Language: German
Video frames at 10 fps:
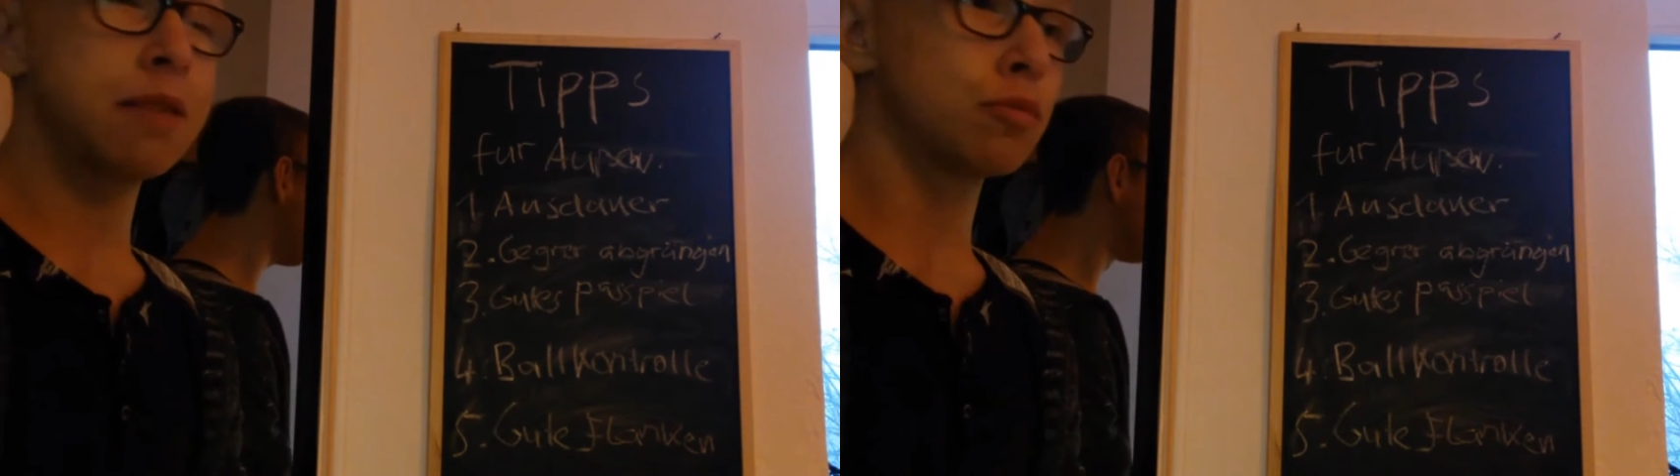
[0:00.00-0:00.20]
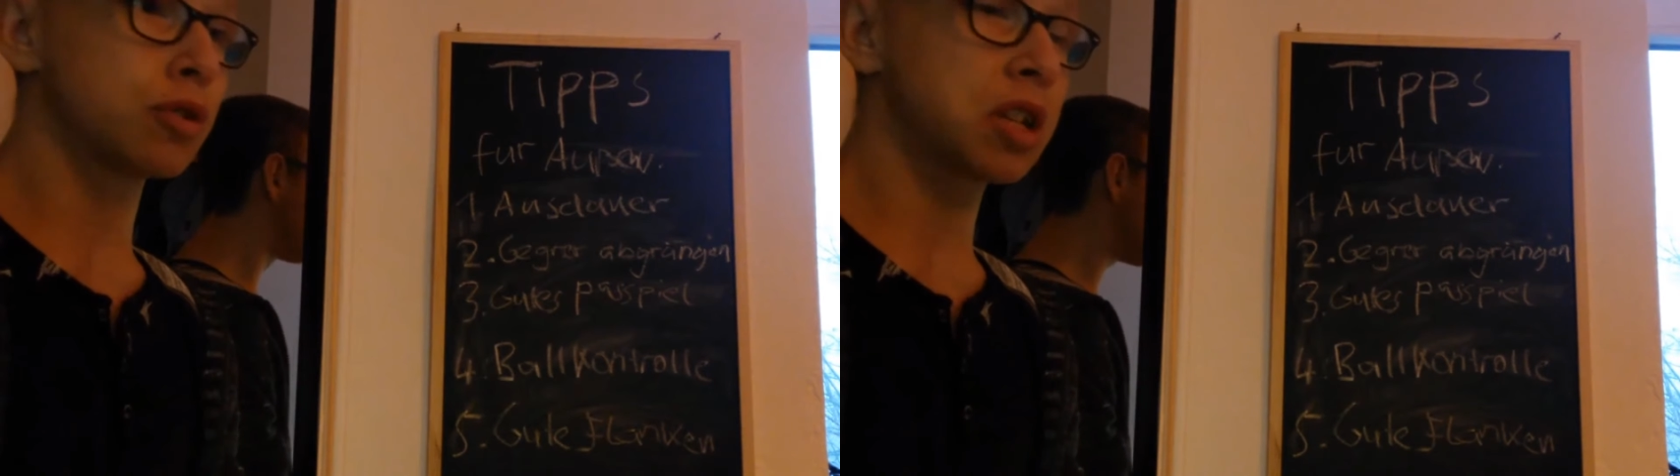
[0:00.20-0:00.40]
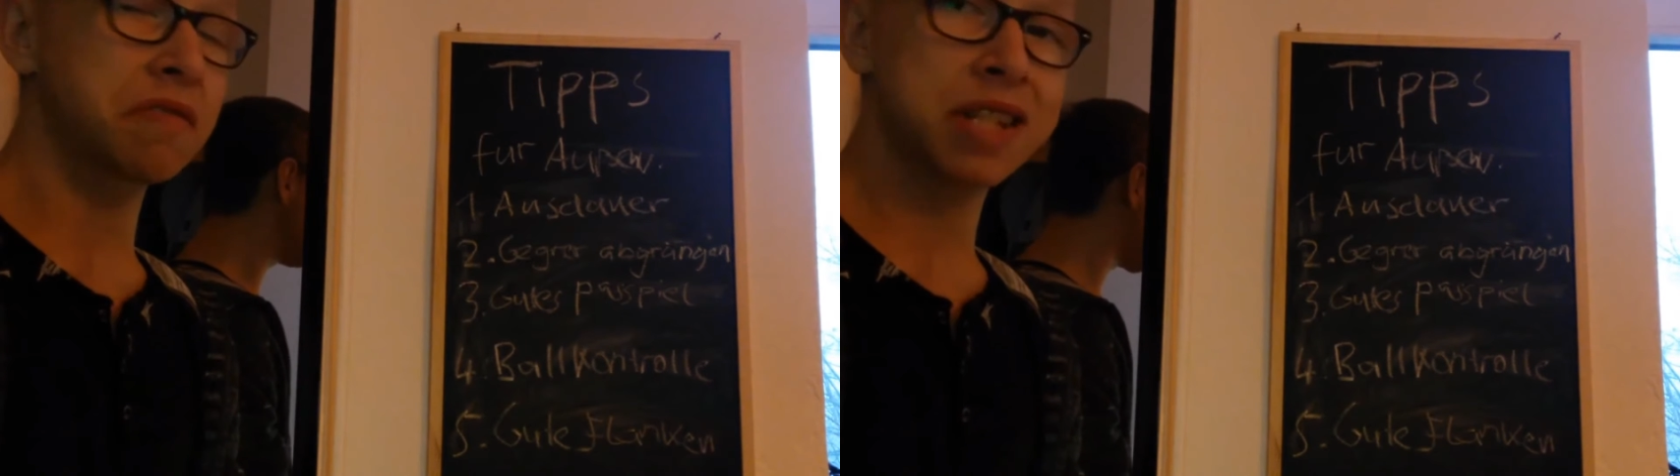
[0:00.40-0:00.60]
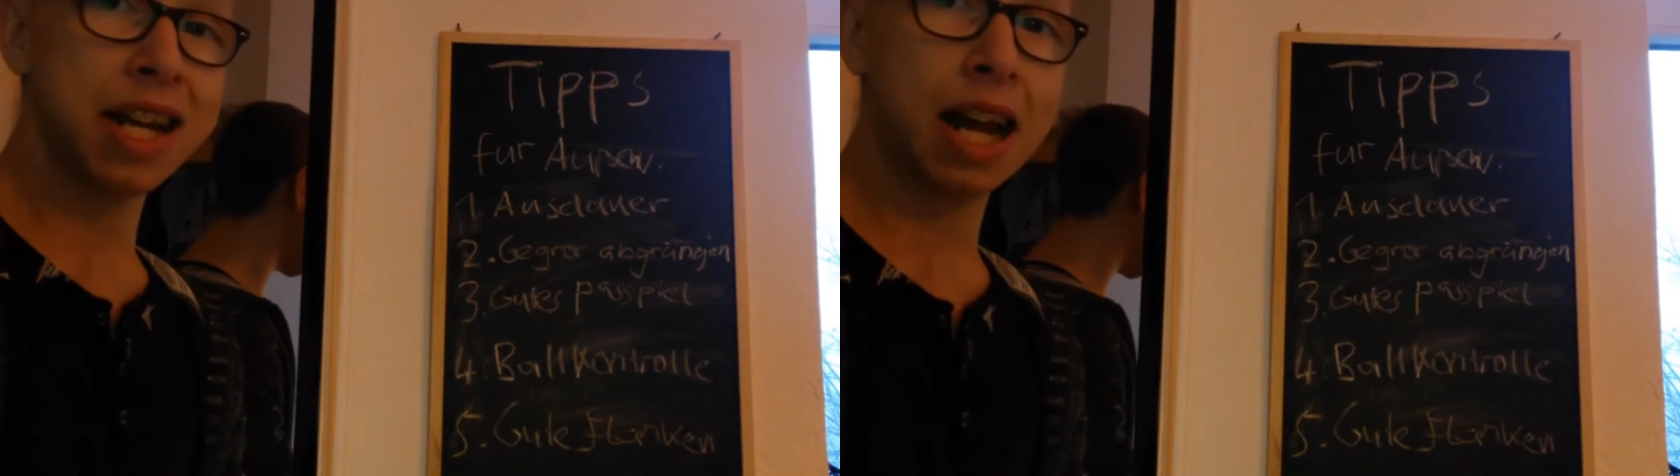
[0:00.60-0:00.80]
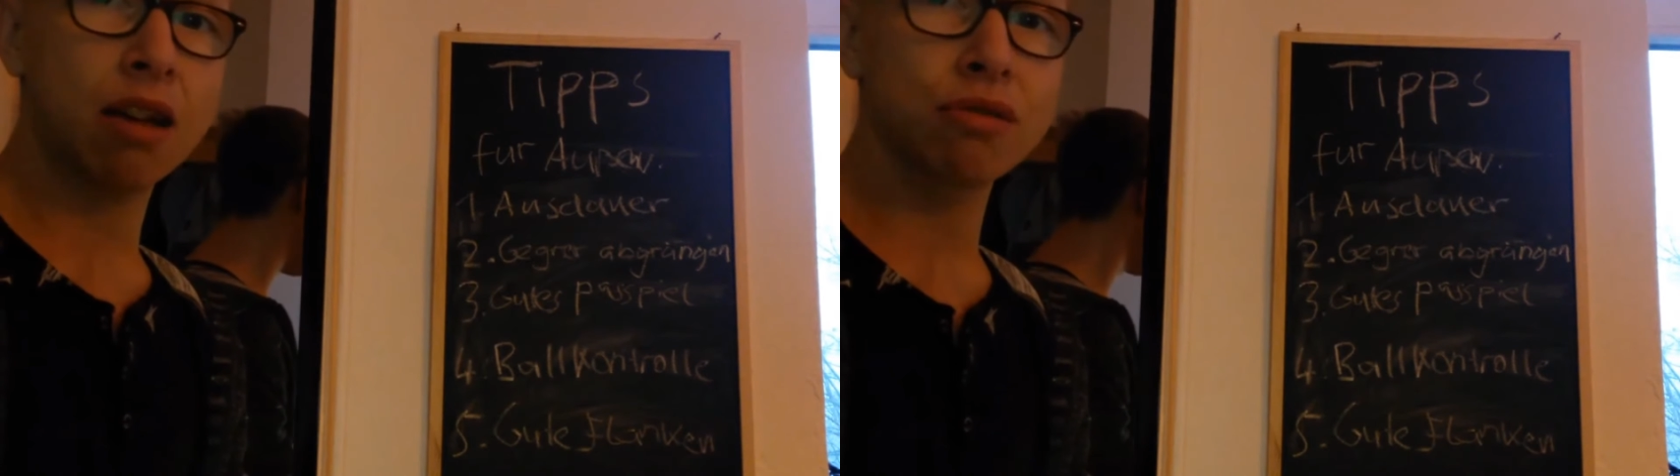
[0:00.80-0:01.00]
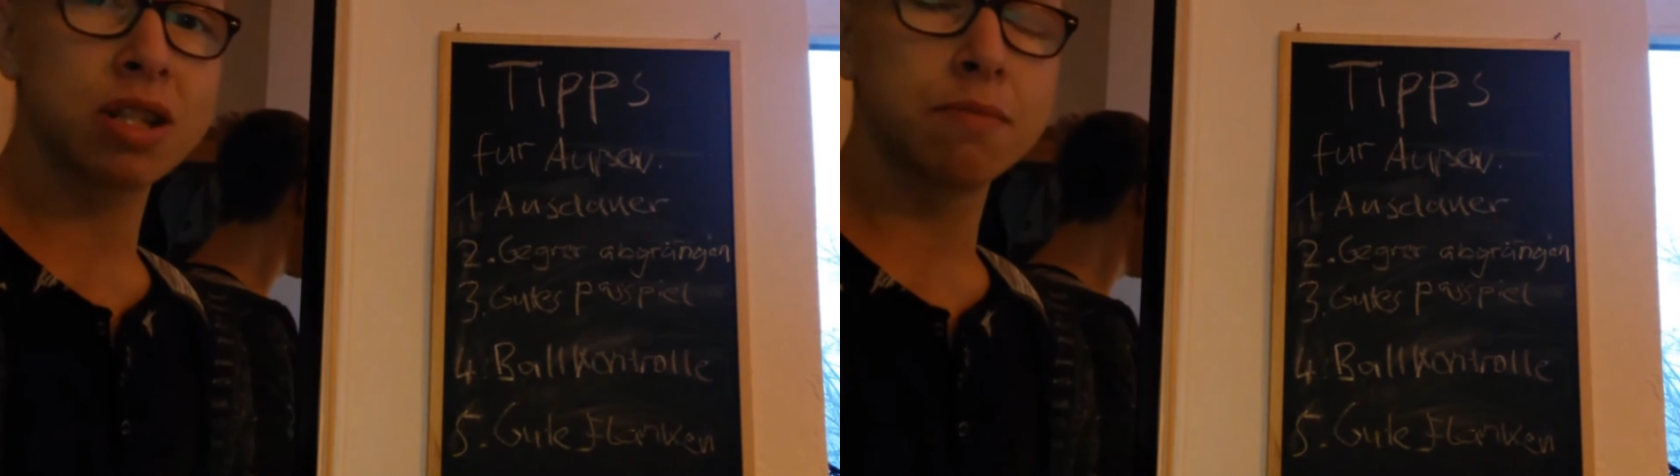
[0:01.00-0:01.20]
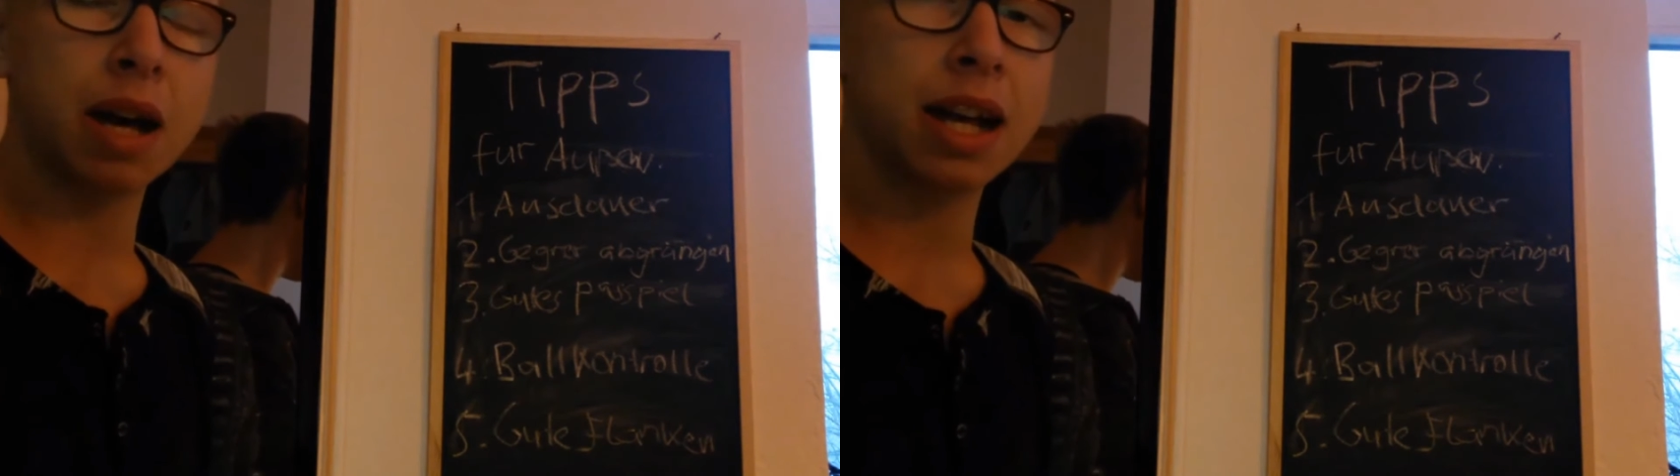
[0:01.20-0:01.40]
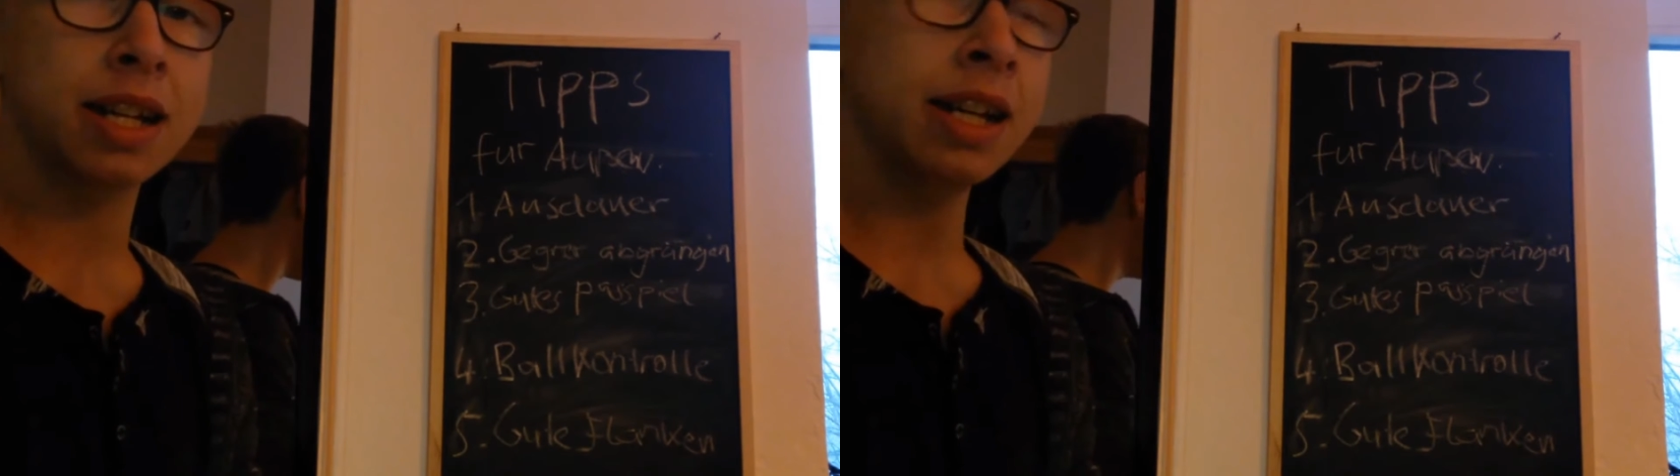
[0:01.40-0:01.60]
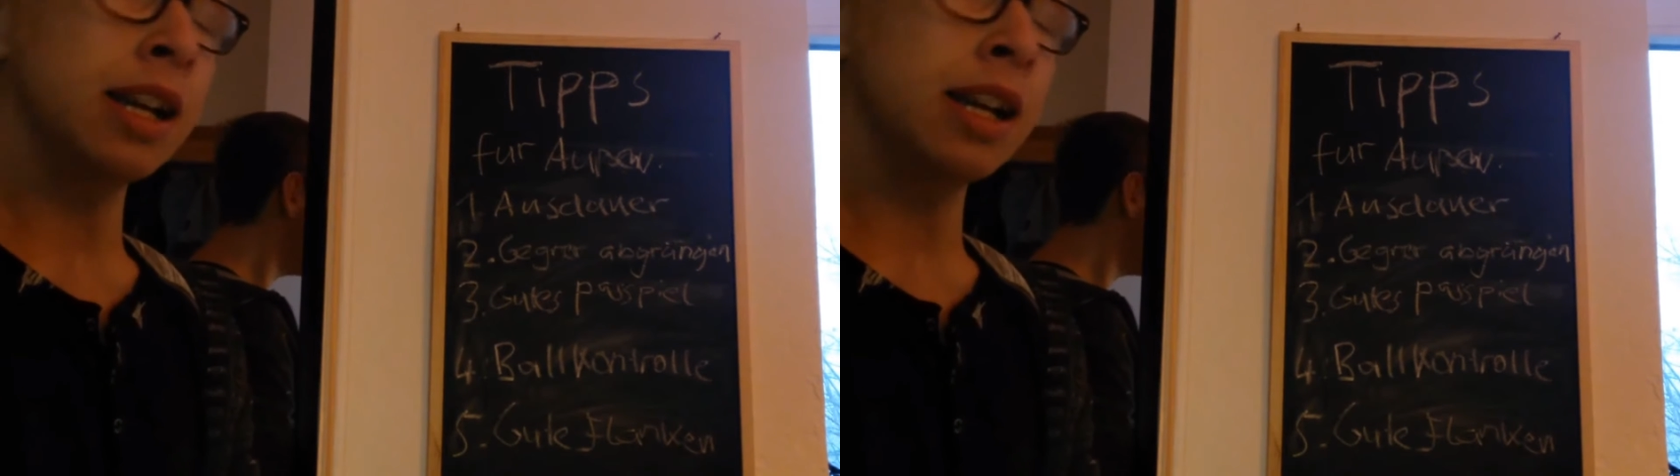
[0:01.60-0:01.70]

muss auf seiner Außenbahn.